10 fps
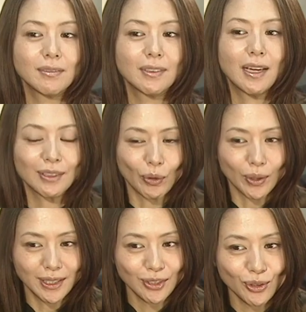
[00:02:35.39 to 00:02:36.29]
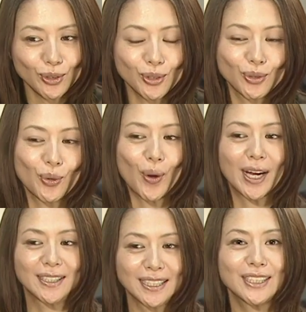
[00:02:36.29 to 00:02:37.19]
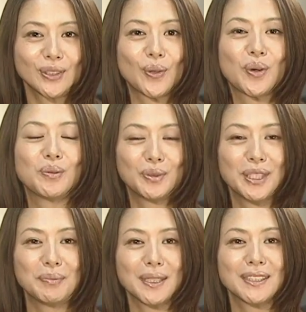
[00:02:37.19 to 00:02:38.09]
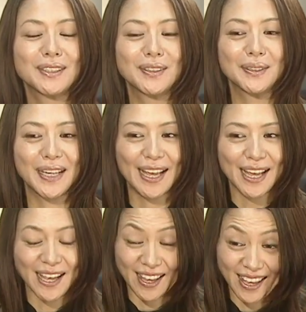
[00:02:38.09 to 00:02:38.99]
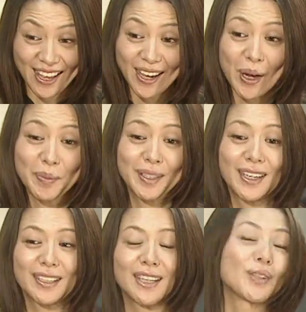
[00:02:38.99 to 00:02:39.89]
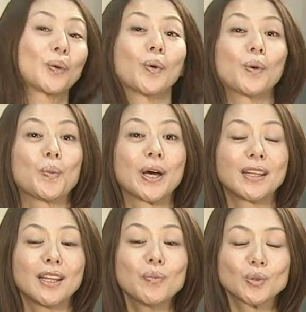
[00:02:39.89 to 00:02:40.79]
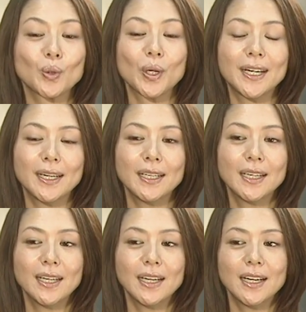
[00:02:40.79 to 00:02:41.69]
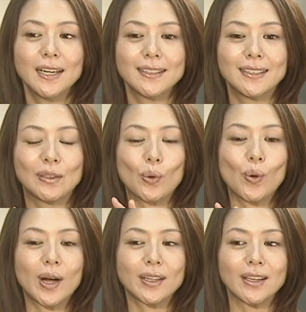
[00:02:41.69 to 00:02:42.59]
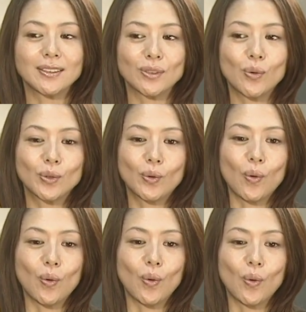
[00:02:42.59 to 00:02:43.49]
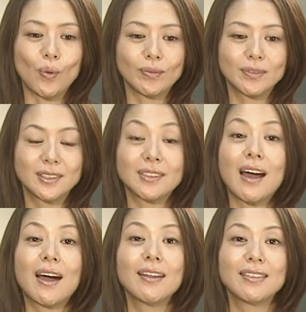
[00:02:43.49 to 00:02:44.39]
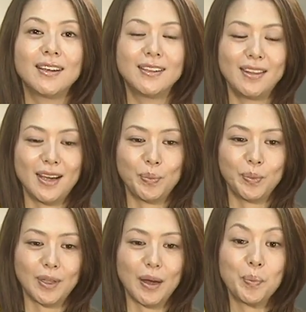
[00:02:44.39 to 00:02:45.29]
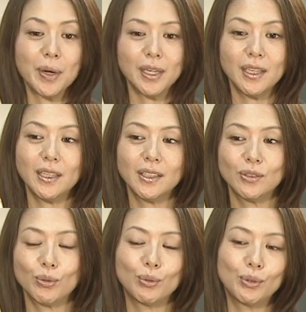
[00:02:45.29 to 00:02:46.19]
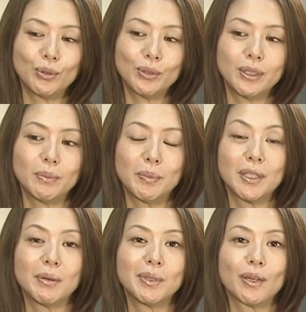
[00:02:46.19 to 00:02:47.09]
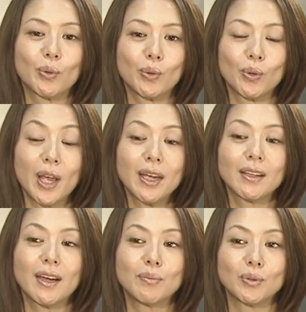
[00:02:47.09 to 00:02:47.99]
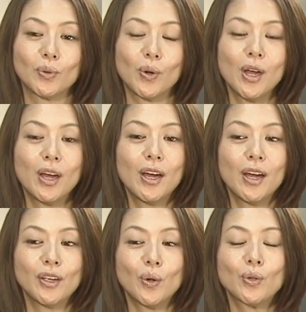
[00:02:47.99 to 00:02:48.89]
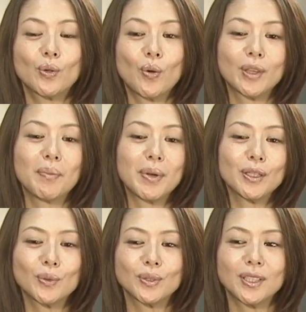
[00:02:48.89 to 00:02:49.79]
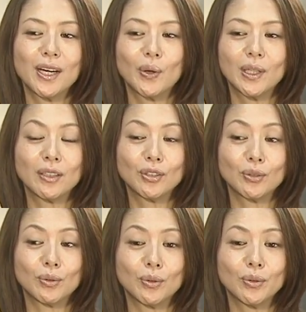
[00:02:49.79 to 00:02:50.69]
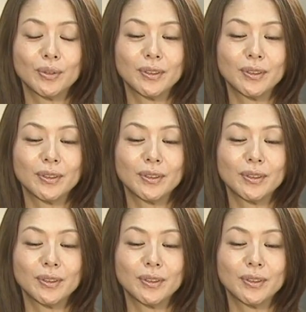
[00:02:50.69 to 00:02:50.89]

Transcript: あ5つの話のオムニバス映画みたいなところもあってでもそれがどこかですごくこうつながっていてあんまりそういう今まで見たことないタイプのよくこんな面倒くさいお話を